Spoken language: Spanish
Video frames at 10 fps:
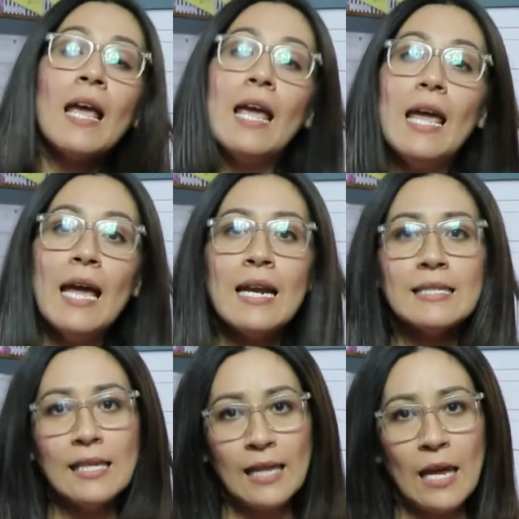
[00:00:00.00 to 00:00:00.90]
Y en
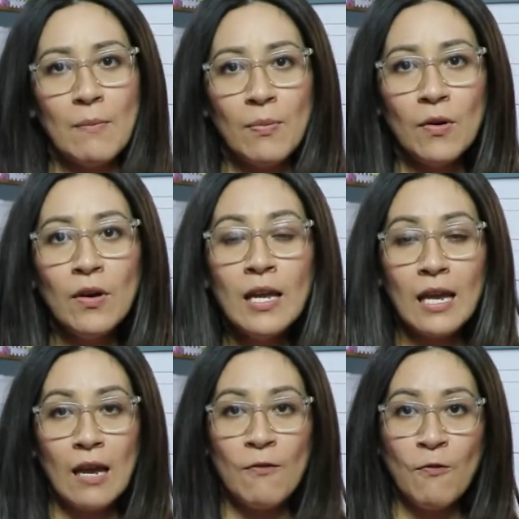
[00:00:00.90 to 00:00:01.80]
ese tiempo,
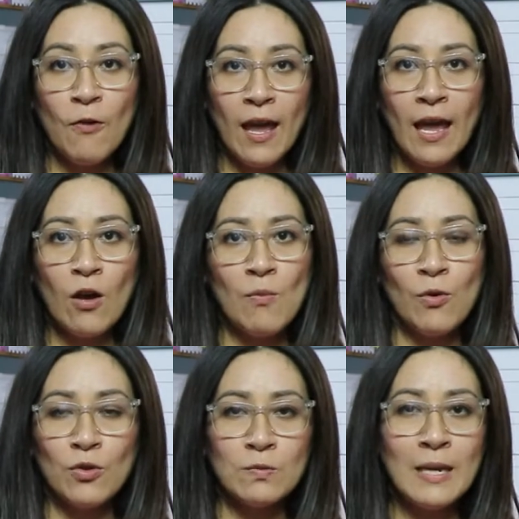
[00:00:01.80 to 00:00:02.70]
que fue
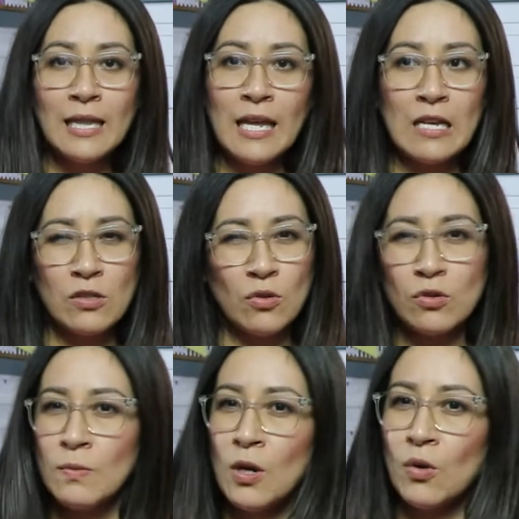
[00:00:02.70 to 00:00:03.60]
como 2010 o
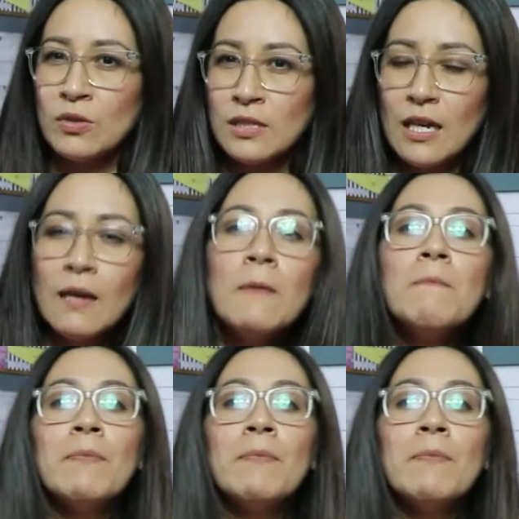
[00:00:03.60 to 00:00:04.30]
2011,